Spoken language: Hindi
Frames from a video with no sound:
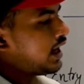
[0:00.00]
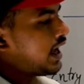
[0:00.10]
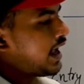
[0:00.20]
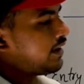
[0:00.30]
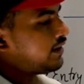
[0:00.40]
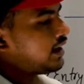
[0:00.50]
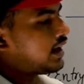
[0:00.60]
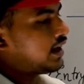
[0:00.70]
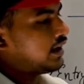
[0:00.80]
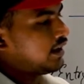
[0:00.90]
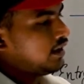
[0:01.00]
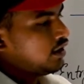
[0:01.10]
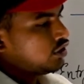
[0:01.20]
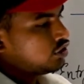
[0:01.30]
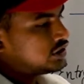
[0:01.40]
जा ऐसे रहा है
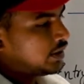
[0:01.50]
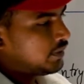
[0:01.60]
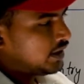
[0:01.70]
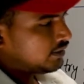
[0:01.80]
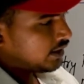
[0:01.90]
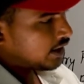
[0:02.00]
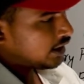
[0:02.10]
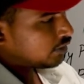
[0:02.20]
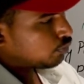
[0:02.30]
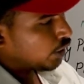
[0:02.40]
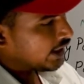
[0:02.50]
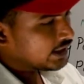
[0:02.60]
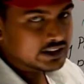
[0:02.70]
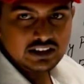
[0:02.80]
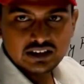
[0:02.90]
तो ज़मीन से इस
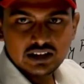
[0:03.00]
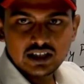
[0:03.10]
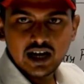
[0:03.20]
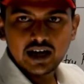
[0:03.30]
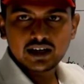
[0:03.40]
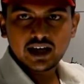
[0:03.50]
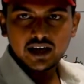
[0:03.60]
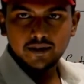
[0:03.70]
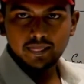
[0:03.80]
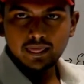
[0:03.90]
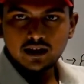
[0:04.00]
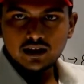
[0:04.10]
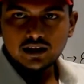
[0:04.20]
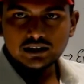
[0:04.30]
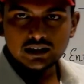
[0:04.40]
पॉइंट की जितनी हाइट है
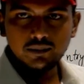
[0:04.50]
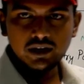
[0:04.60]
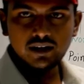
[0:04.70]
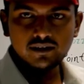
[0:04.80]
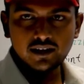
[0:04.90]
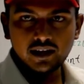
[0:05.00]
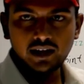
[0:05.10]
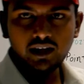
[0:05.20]
ज़मीन से